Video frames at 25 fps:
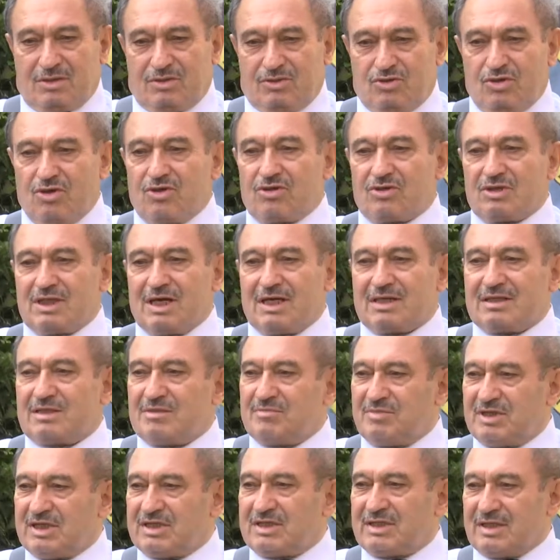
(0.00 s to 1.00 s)
4
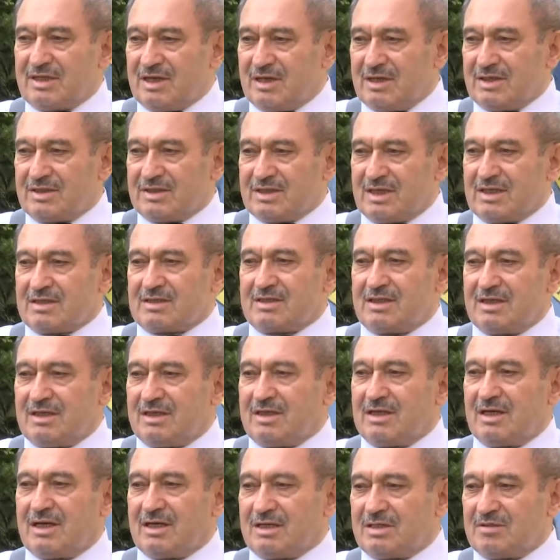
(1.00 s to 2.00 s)
artı 1 sene lisansta,
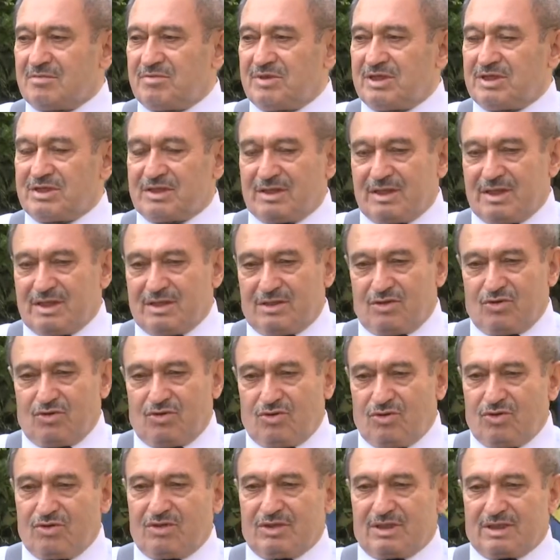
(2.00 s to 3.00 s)
2 artı 1 sene de
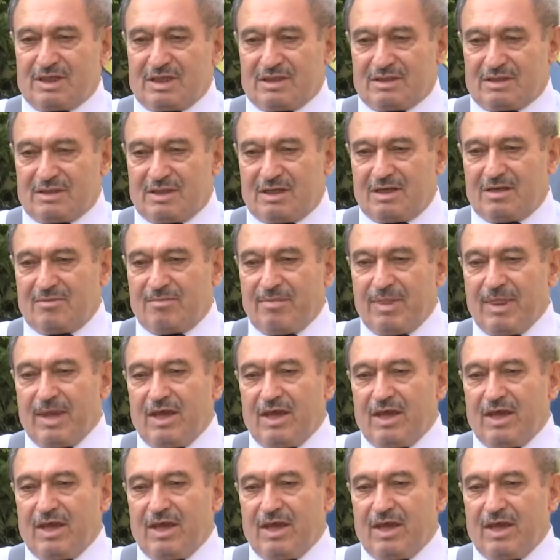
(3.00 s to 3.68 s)
ön lisansta